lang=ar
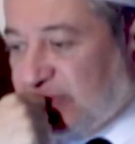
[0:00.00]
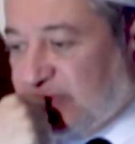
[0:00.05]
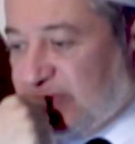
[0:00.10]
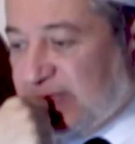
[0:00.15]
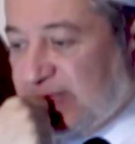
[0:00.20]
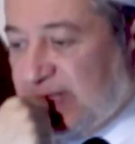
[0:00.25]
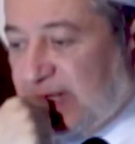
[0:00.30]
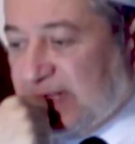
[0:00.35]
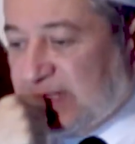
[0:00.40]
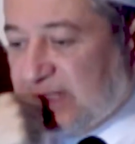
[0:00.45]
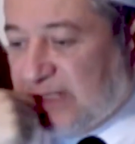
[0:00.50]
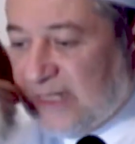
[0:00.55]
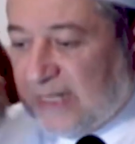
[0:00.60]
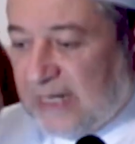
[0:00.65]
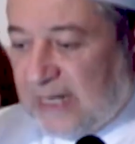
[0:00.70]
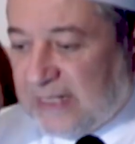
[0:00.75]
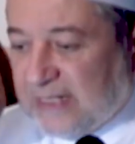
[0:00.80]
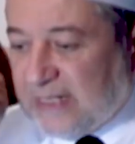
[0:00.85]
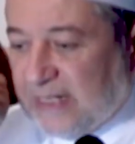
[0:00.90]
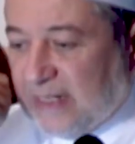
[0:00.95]
فضيلة الشيخ
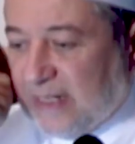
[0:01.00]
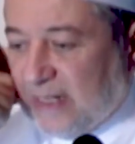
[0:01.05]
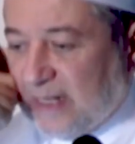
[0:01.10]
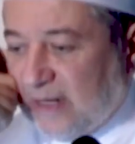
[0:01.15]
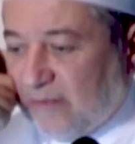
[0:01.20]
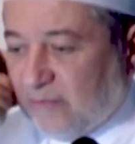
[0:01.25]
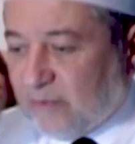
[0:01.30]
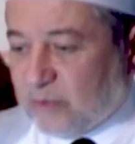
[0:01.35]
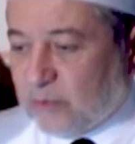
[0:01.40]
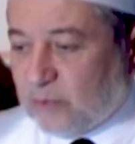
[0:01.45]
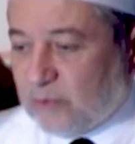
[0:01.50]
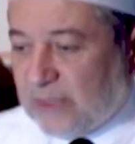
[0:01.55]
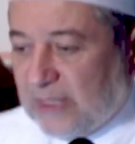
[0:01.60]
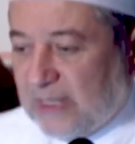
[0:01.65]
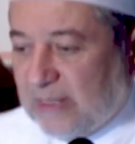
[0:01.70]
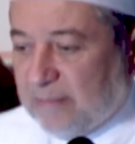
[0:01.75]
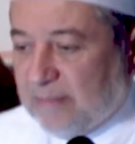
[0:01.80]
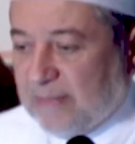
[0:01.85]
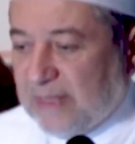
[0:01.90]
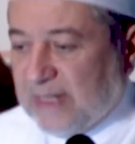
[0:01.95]
عدنان الله يحفظه
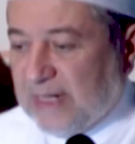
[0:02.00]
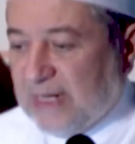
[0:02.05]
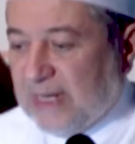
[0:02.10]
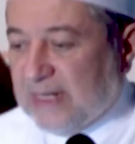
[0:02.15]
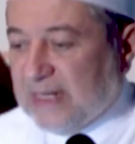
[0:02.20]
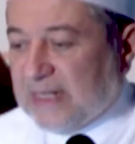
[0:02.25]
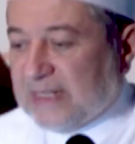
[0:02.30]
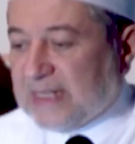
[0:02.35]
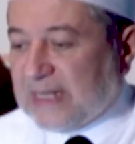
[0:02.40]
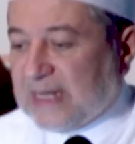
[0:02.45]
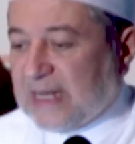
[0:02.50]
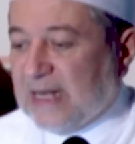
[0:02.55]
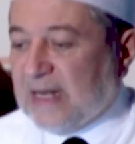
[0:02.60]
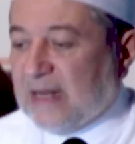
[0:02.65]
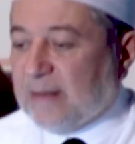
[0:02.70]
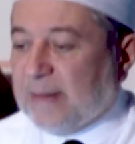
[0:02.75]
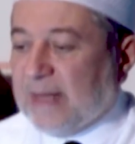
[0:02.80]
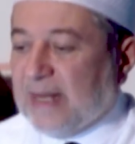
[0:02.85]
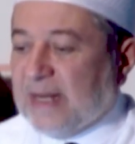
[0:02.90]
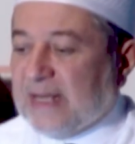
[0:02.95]
طلب منا أن
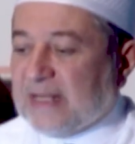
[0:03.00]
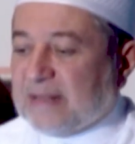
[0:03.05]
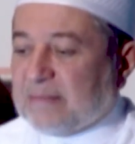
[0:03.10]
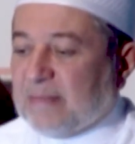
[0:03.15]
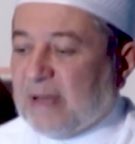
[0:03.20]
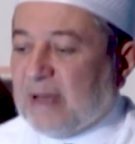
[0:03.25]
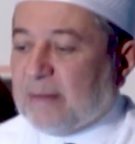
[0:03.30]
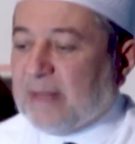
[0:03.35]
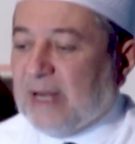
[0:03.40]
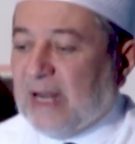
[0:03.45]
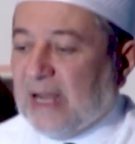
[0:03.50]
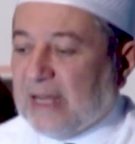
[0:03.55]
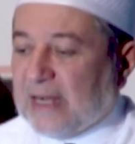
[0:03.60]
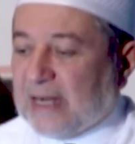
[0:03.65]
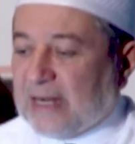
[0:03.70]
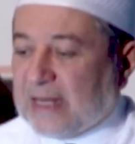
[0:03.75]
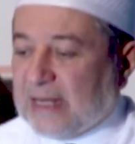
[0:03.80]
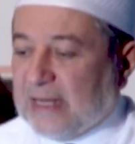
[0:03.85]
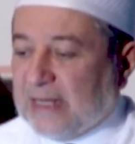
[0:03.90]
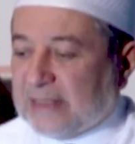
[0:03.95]
نتكلم على إتمام
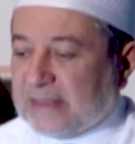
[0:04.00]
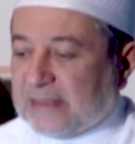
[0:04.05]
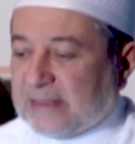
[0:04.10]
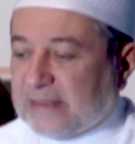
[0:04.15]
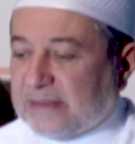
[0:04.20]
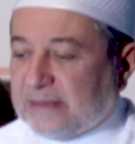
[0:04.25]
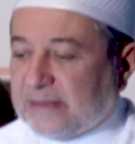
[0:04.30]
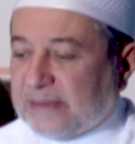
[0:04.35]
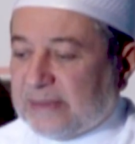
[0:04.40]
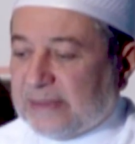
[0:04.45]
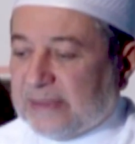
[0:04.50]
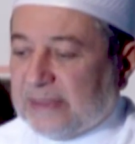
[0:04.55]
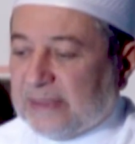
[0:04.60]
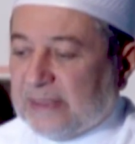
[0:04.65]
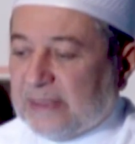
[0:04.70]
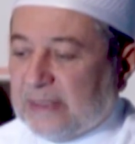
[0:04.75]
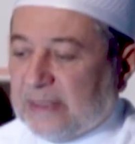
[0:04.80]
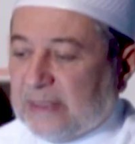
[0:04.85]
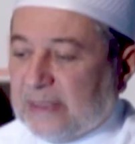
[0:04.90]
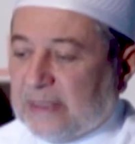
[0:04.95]
الحركات
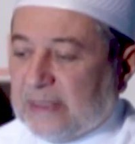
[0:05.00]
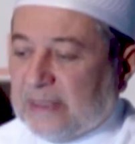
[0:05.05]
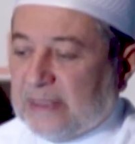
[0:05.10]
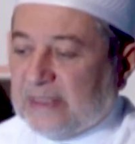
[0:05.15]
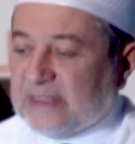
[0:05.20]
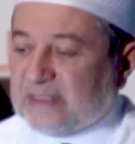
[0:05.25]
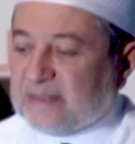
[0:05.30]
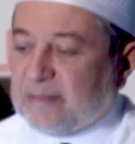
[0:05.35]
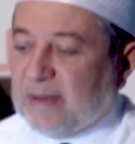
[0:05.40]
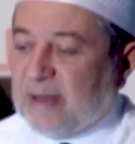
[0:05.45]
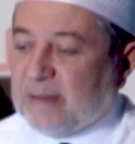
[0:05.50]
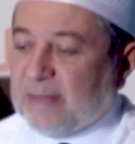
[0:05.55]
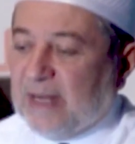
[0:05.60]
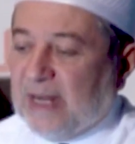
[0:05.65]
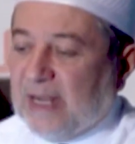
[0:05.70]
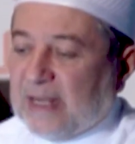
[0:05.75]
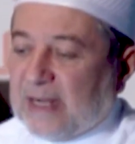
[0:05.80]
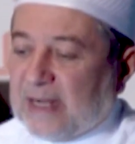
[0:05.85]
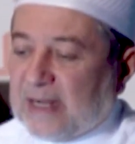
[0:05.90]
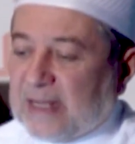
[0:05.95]
إتمام
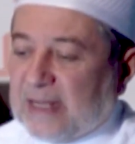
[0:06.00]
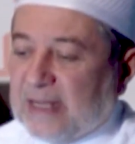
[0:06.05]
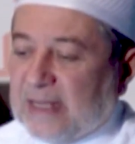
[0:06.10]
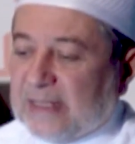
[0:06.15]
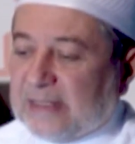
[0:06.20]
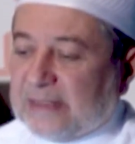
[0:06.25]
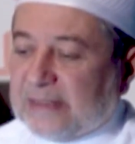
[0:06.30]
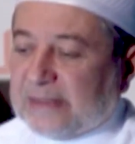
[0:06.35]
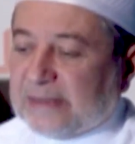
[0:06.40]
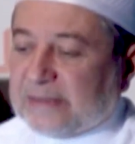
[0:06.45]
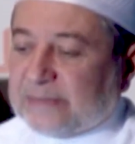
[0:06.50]
الحركات